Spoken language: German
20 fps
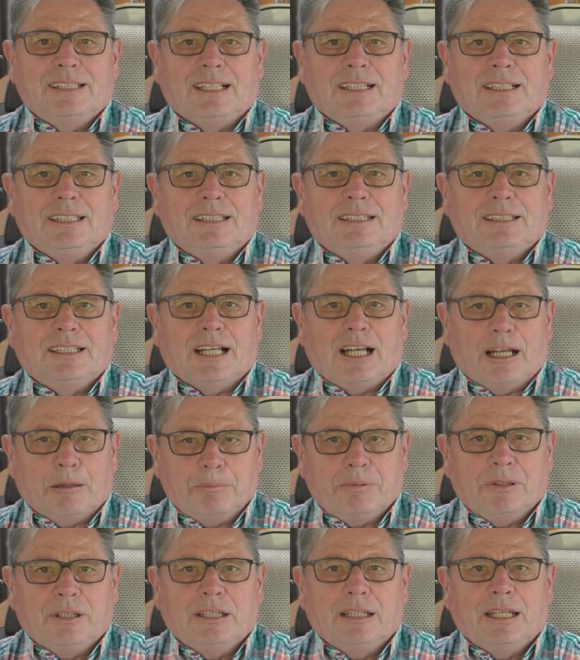der nicht
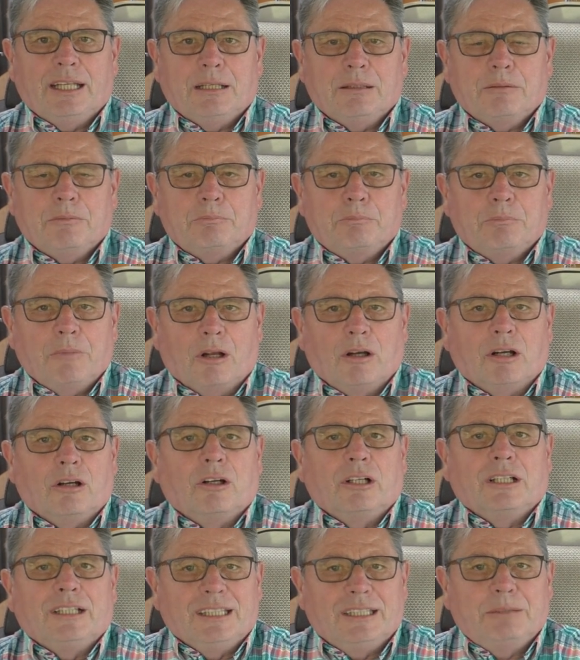ab
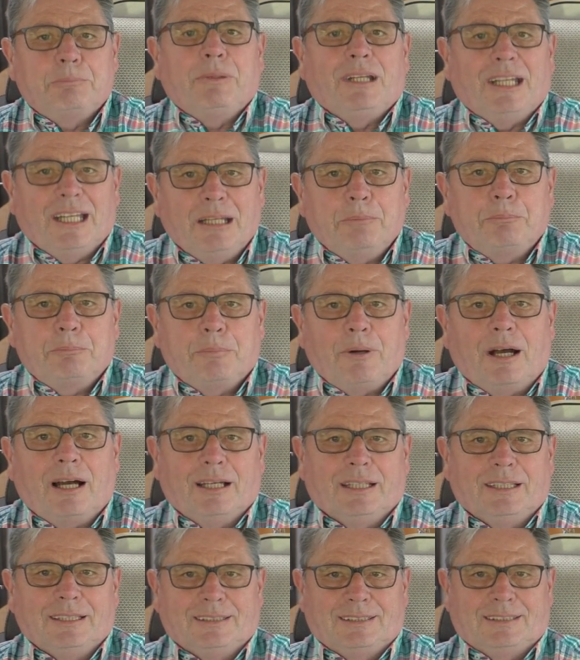oder nicht
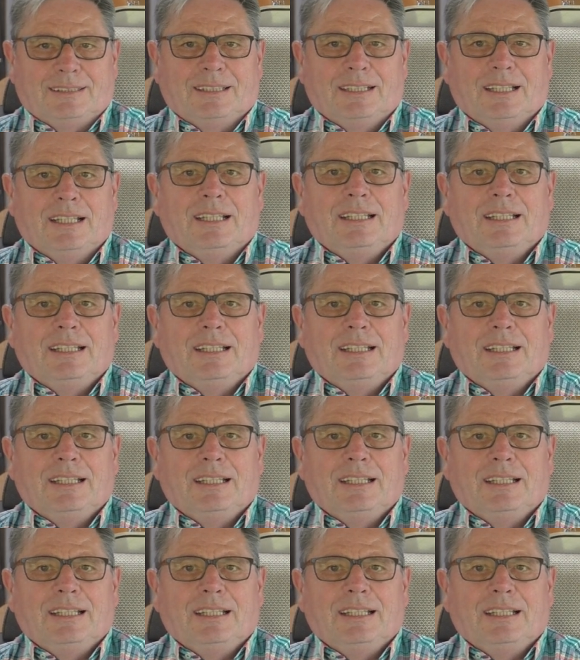behebbar ist.